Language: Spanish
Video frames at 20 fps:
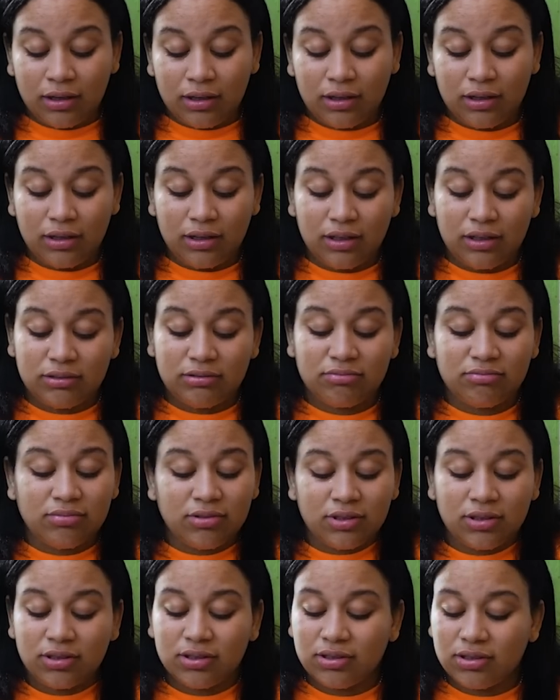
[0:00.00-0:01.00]
Y
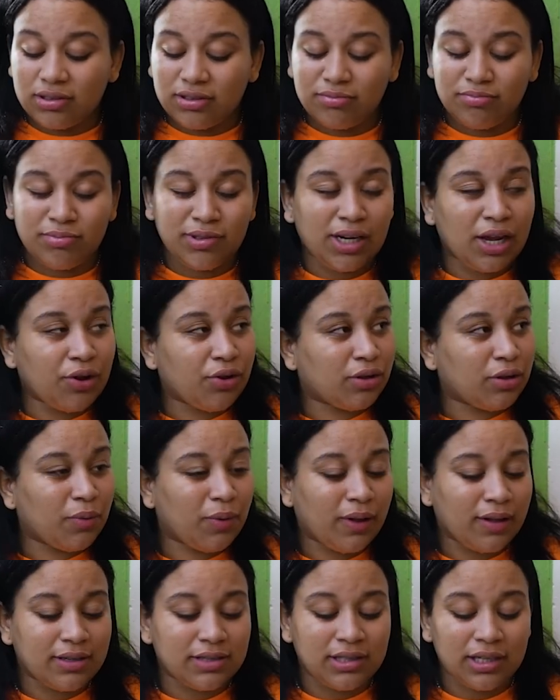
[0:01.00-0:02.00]
mira, yo te
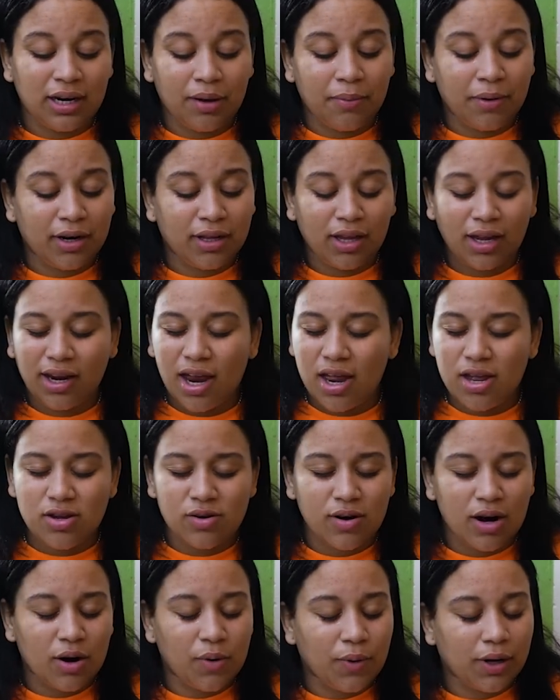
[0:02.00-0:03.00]
voy a decir la verdad, ya yo
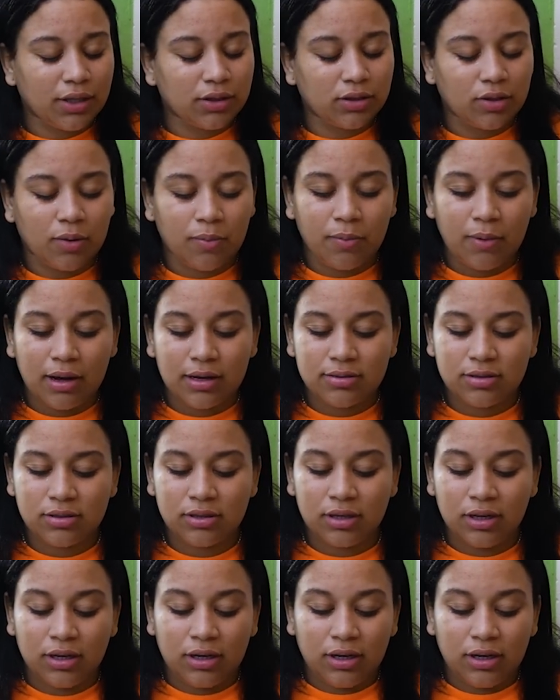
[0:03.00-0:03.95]
no aguanto más.